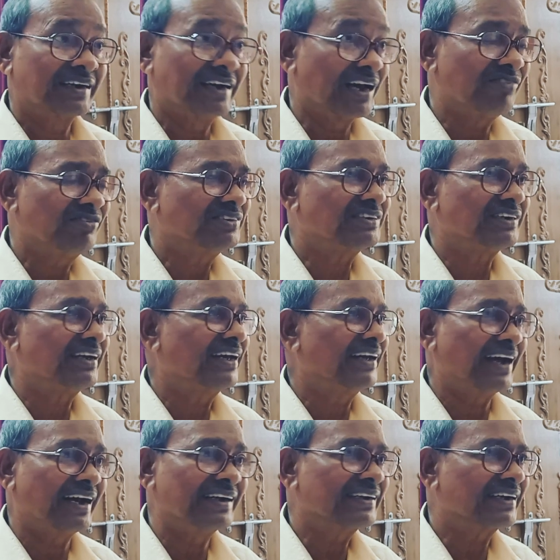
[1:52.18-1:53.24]
గర్విష్ఠుడై
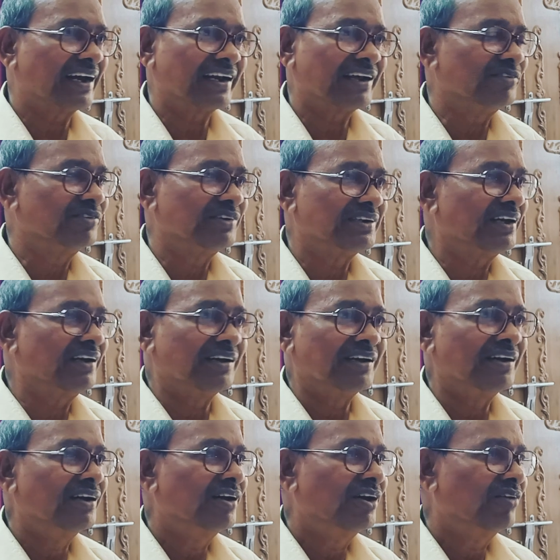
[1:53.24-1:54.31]
అహంకారై ఉంటే
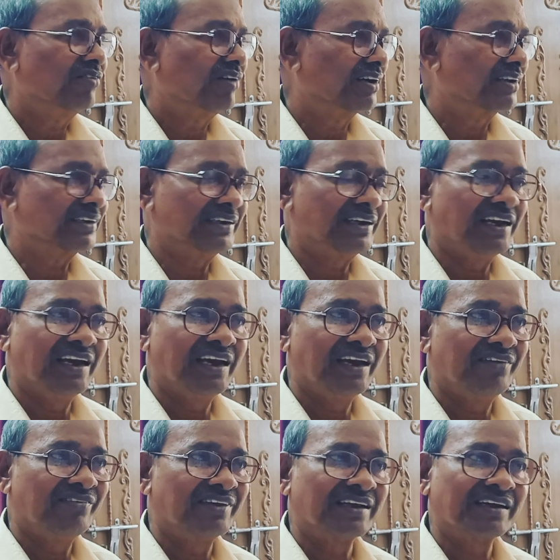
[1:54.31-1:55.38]
వాడికి ఏ
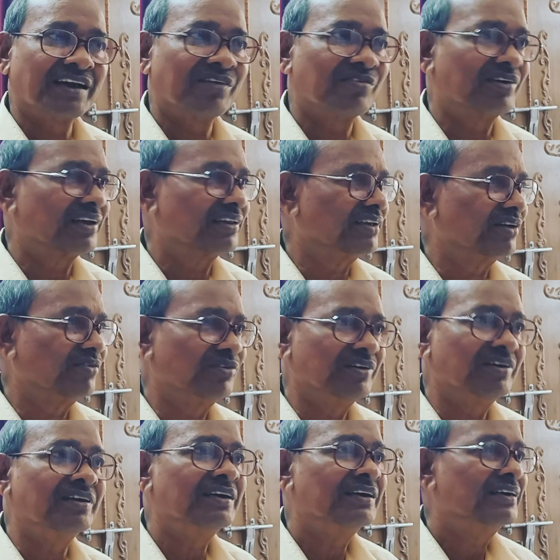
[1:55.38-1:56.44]
విధంగా కూడా
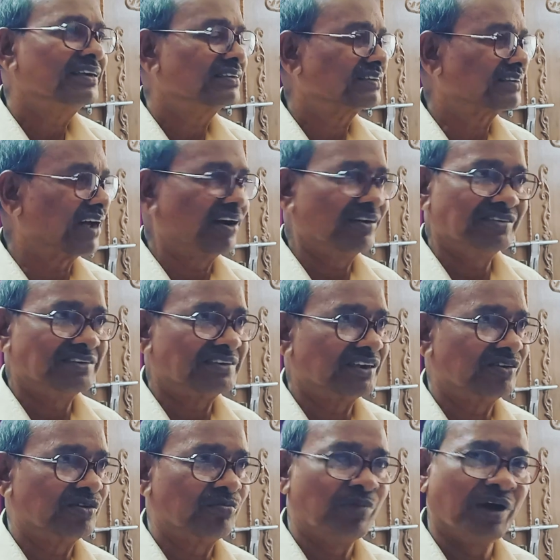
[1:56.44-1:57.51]
దేవుడు సహాయం
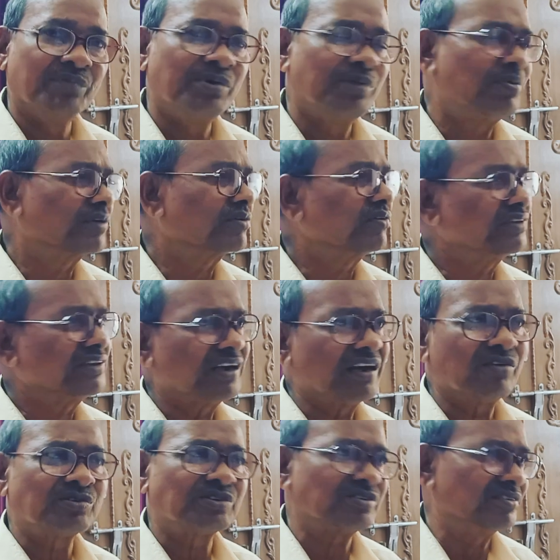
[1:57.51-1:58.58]
చేయడు బైబిల్ పట్టుకొని
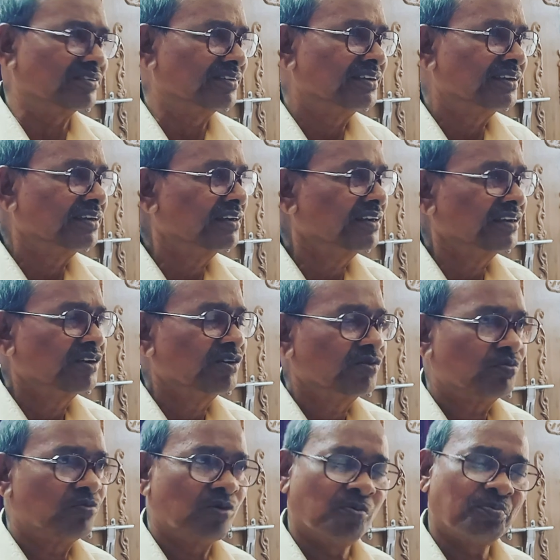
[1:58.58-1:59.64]
తిరగవచ్చు
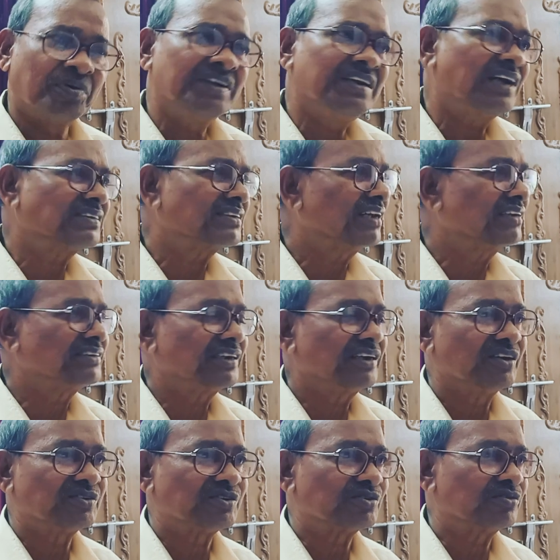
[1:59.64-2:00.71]
ఉపన్యాసాలు
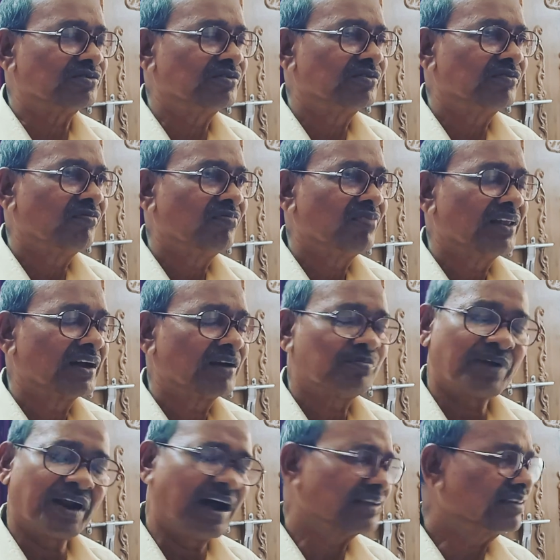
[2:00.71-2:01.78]
చేయొచ్చు
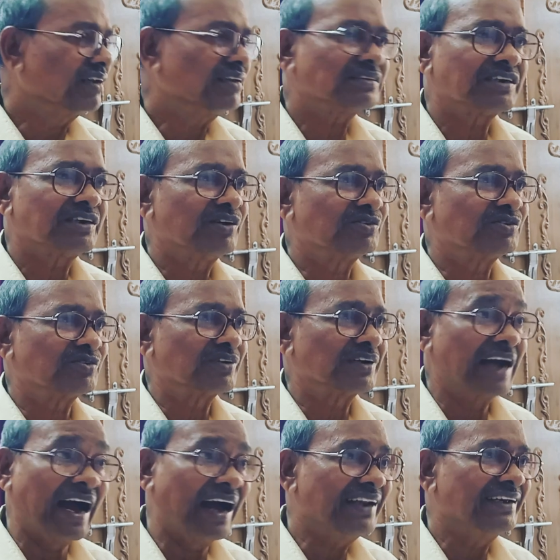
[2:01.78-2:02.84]
ప్రార్థనలు చేయొచ్చు
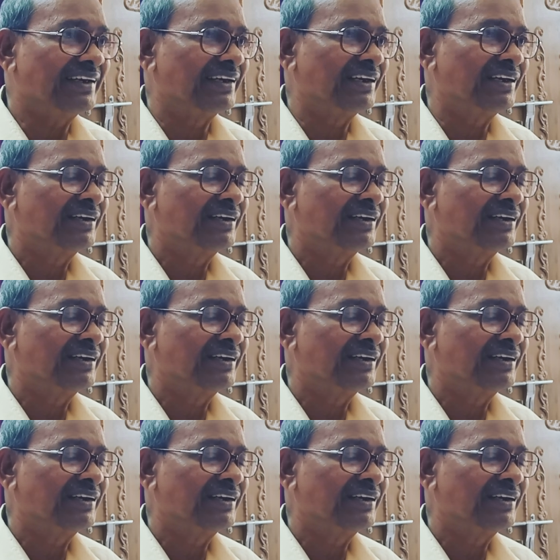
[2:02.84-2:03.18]
కానీ